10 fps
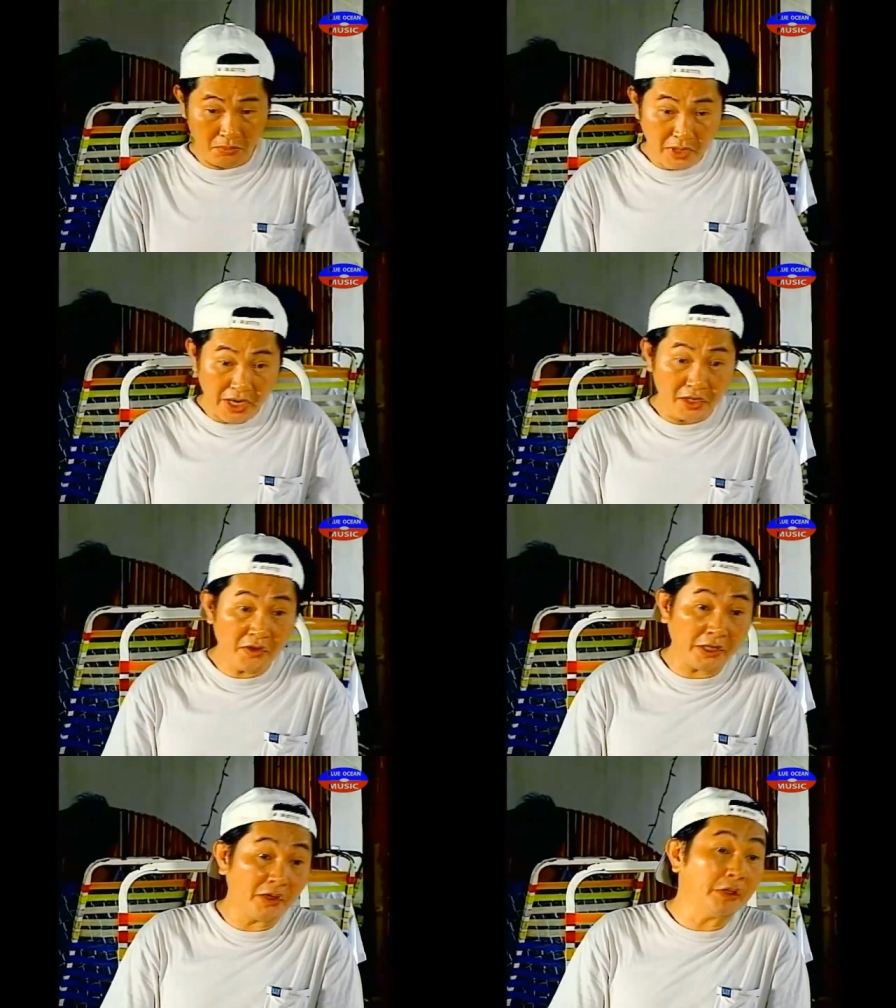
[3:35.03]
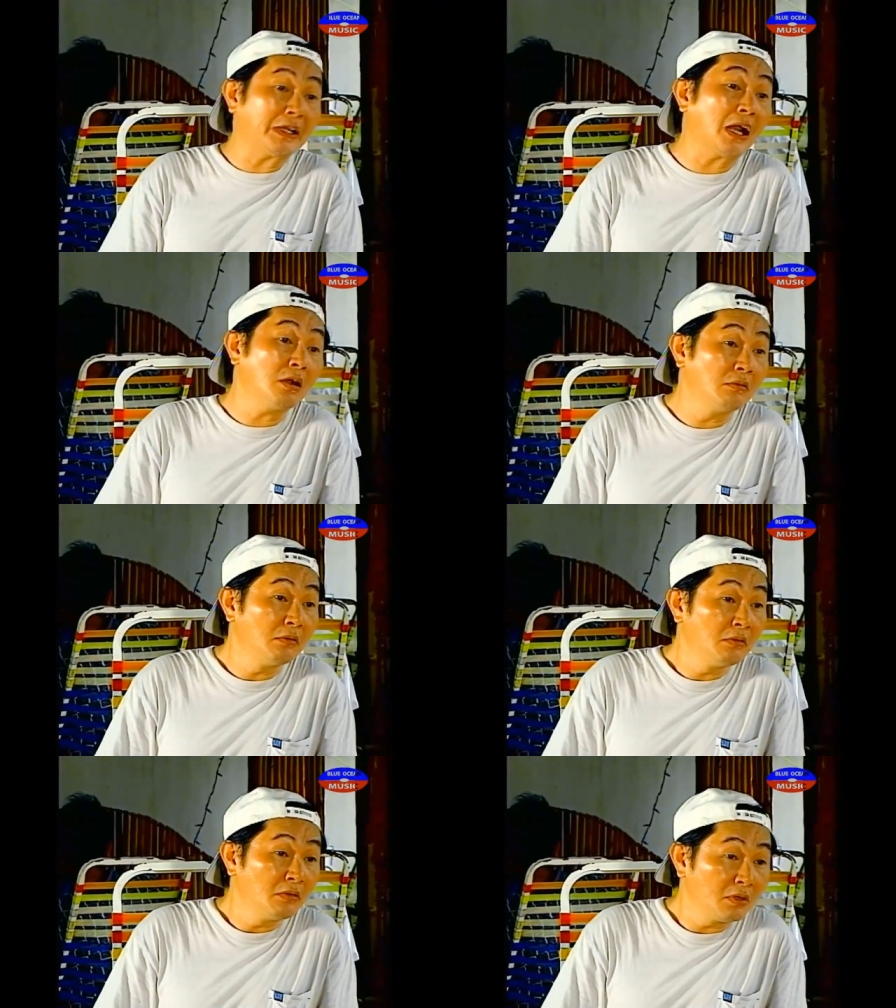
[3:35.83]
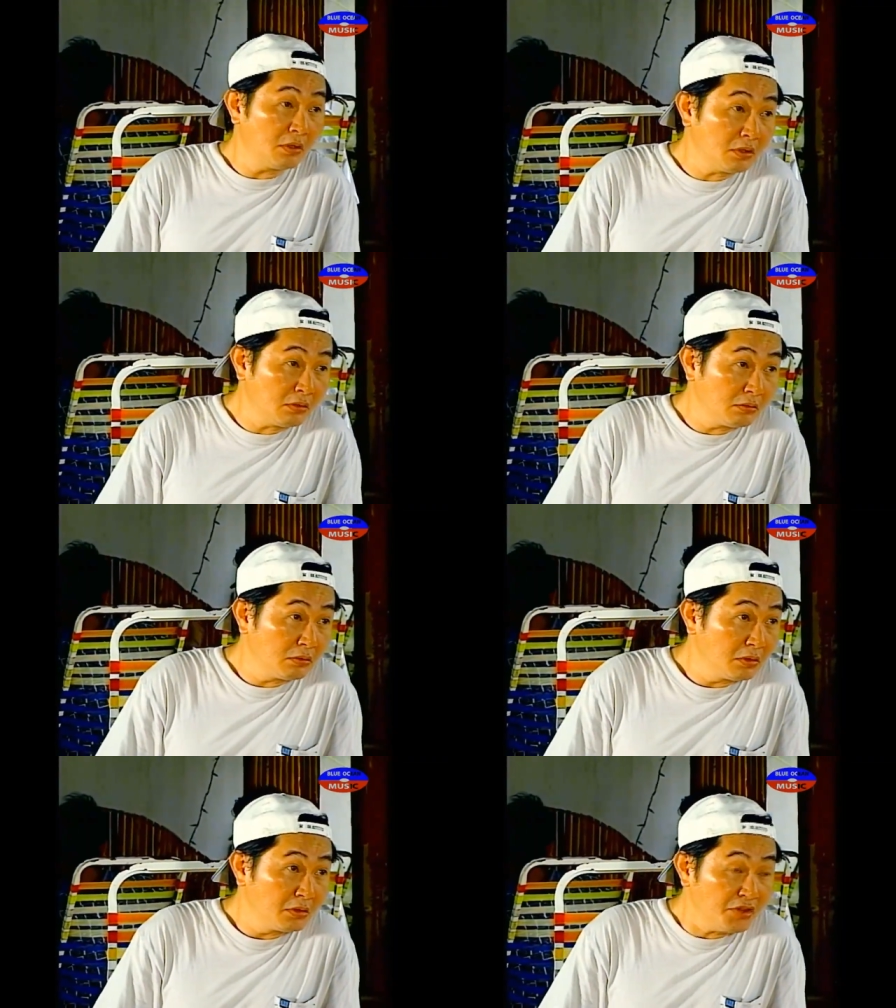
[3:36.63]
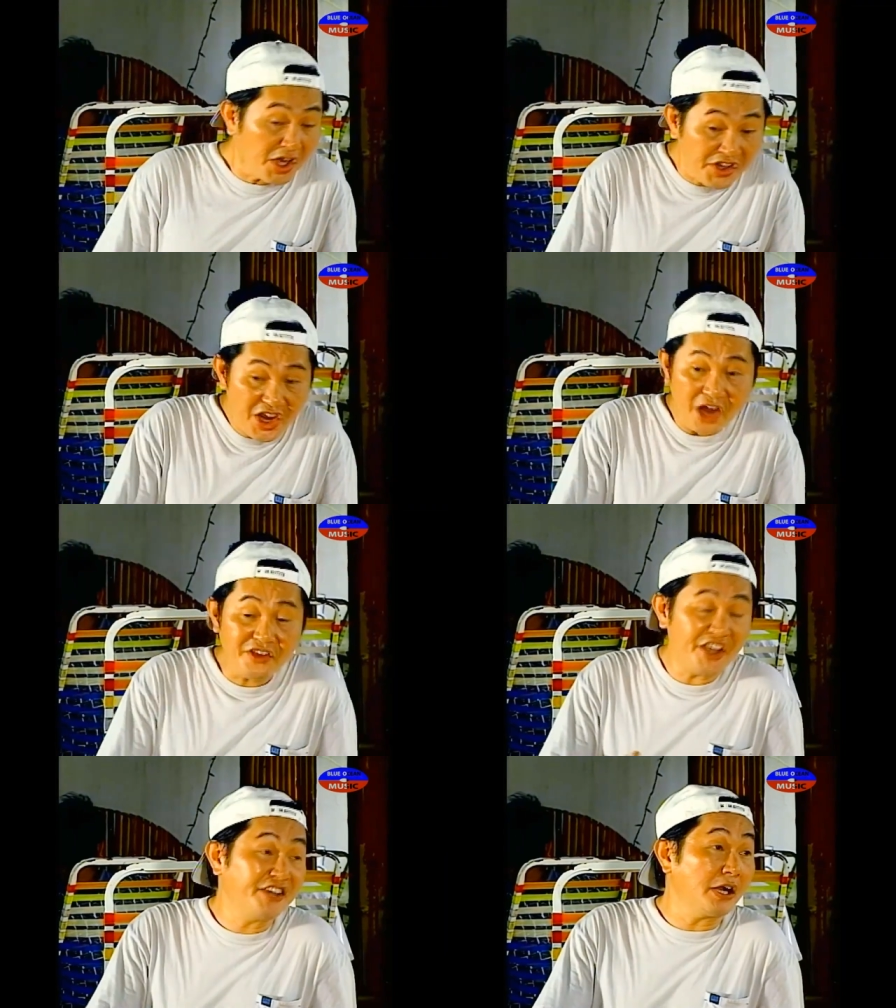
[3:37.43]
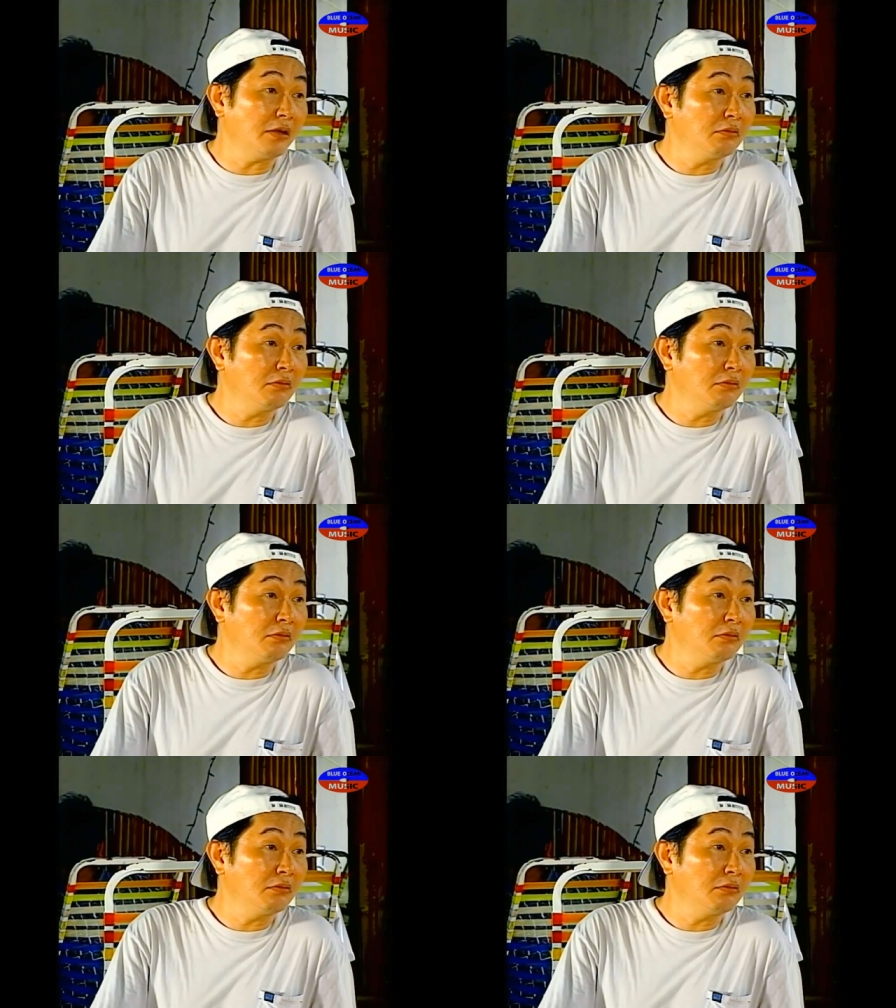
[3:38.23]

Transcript: nghe thiên hạ nói hả? Nói cái gì? Nhất vợ nhì trời.